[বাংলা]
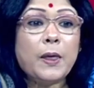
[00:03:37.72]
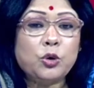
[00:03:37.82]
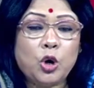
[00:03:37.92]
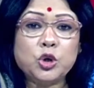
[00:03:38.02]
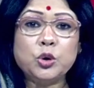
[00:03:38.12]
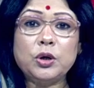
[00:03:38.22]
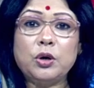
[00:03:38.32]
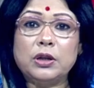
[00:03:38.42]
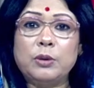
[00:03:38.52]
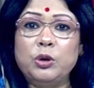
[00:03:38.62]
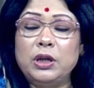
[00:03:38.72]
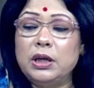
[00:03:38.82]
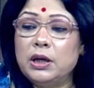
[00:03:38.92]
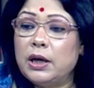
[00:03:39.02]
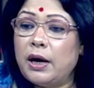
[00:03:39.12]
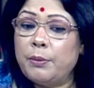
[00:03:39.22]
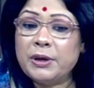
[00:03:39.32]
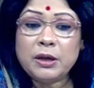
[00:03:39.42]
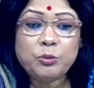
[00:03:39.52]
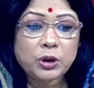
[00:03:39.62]
টকশোতে কথা বলি
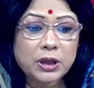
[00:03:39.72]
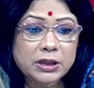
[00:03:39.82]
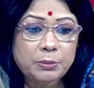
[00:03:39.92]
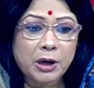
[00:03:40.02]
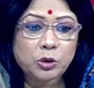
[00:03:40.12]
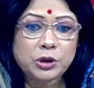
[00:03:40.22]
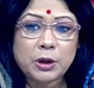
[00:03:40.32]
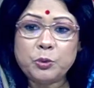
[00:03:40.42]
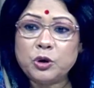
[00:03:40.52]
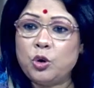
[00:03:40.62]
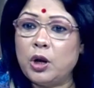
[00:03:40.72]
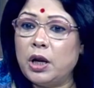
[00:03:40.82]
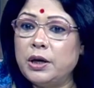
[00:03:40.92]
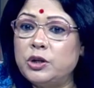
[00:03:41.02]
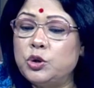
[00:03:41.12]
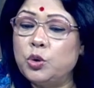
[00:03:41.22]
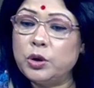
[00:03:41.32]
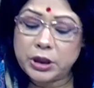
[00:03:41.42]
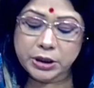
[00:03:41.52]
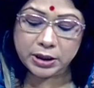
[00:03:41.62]
আমাদের মধ্যে যে মানুষের কল্যাণের জন্য
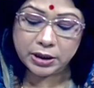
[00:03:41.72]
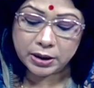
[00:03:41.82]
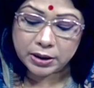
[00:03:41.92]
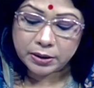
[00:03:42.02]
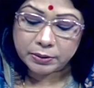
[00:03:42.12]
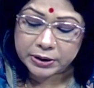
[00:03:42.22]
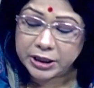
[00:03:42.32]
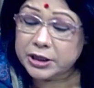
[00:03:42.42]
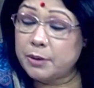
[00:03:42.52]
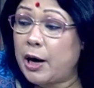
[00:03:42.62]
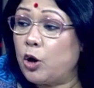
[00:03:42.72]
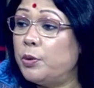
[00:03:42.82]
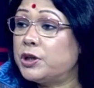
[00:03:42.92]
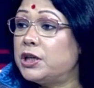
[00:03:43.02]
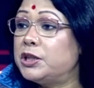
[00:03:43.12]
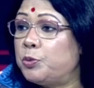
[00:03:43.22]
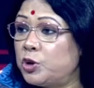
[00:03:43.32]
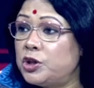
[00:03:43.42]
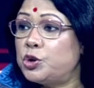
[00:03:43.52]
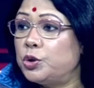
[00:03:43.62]
দেশের দেশকে ভালোবাসার যে
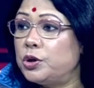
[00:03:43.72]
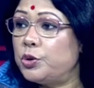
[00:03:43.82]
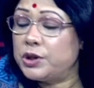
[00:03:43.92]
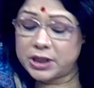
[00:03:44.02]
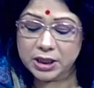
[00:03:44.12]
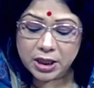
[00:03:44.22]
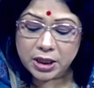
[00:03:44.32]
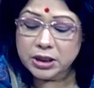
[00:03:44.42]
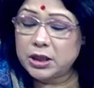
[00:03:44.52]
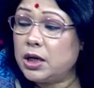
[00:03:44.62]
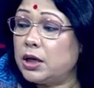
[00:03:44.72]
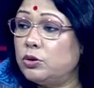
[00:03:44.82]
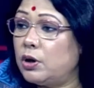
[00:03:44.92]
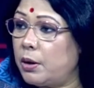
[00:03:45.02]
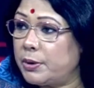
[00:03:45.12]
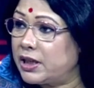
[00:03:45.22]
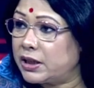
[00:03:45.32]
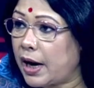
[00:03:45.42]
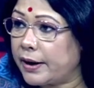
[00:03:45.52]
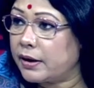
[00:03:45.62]
প্রতিশ্রুতি রয়েছে সেটা কিন্তু আর আমাদের
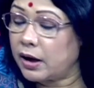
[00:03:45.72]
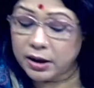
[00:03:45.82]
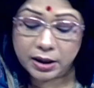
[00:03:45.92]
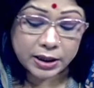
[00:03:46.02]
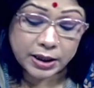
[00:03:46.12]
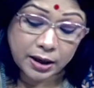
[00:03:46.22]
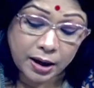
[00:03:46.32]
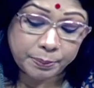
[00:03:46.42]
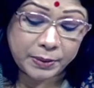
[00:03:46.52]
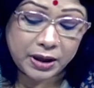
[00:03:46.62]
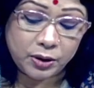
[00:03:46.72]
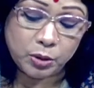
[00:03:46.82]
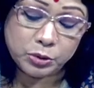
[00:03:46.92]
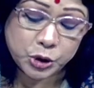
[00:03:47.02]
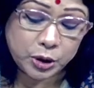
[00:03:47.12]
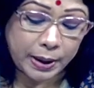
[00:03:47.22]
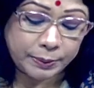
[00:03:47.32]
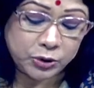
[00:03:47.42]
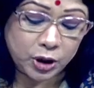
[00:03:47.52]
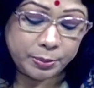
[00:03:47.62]
থাকে না এটা আপনার অবশ্যই
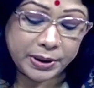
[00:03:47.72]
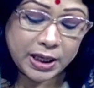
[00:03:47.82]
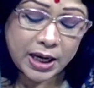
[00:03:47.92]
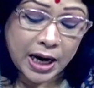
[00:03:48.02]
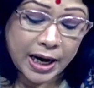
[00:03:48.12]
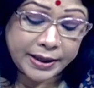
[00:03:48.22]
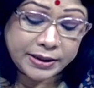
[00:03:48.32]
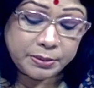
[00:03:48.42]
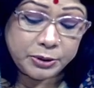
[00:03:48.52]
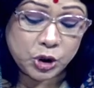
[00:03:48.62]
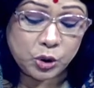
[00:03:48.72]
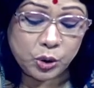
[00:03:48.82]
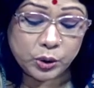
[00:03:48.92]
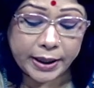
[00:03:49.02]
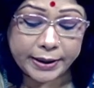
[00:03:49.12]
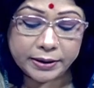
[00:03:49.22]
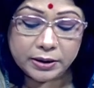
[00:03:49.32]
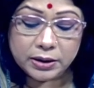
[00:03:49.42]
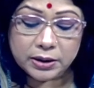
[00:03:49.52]
ভাবতে হবে আরেকটা বিষয় হলো দেখেন